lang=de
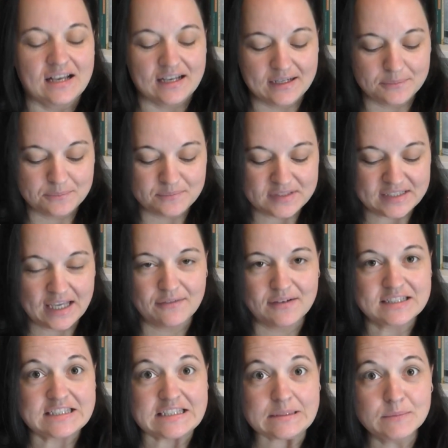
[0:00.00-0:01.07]
Ähm, der
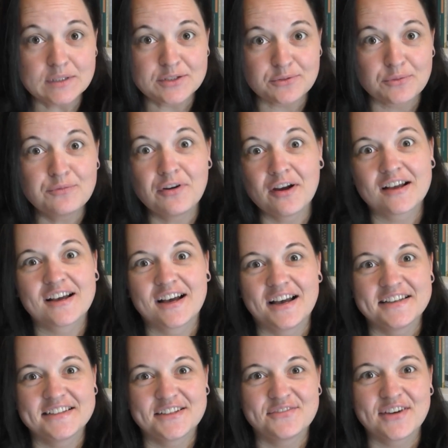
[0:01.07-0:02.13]
war ziemlich
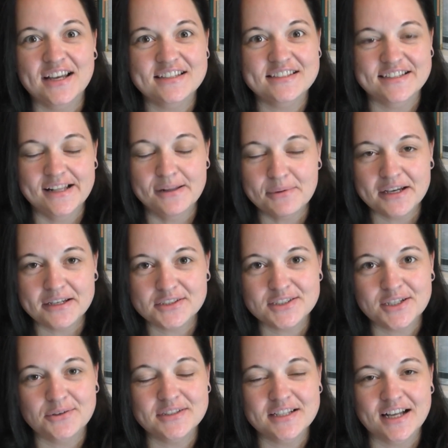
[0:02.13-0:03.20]
umfangreich, da war ich selber
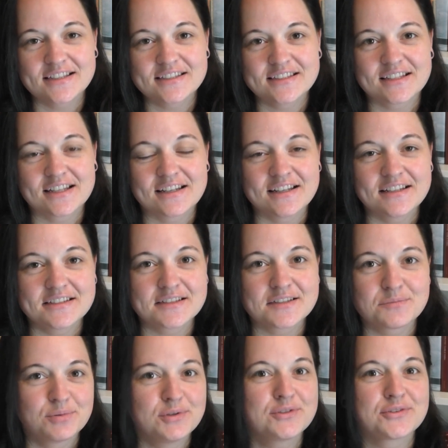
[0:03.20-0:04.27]
erstaunt, als ich dann alles ins
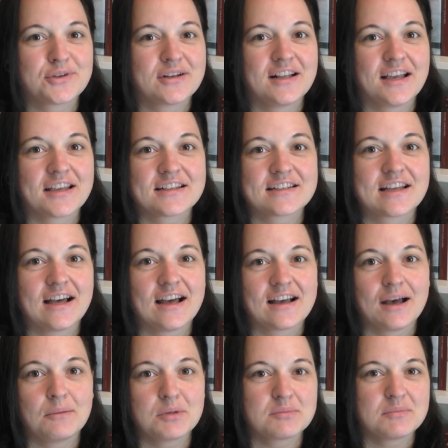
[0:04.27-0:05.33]
Book Journal eingetragen
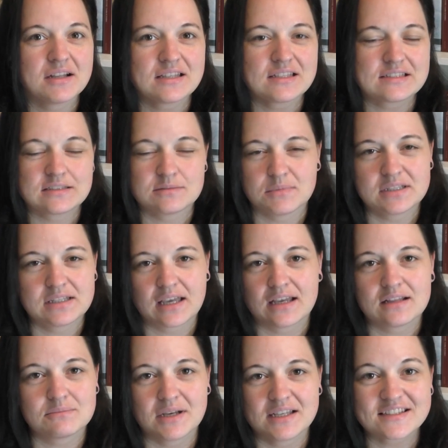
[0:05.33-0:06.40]
habe. Ich mache das nicht immer
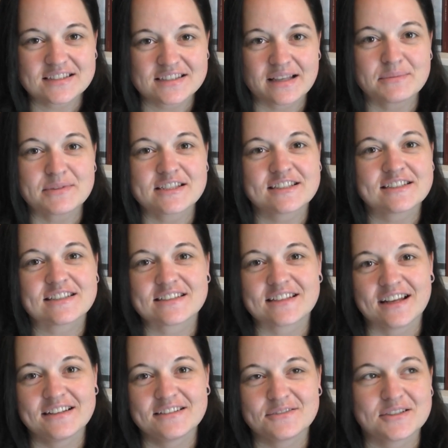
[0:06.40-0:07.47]
direkt, meistens sammelt sich das
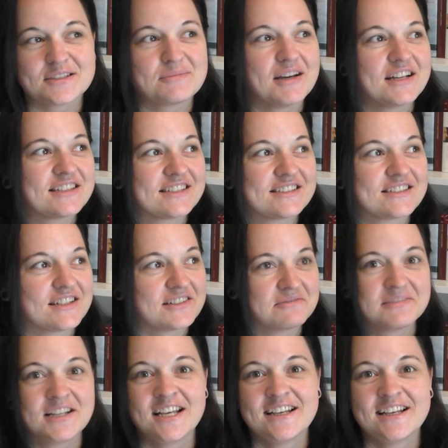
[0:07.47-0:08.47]
an und ich mache das dann,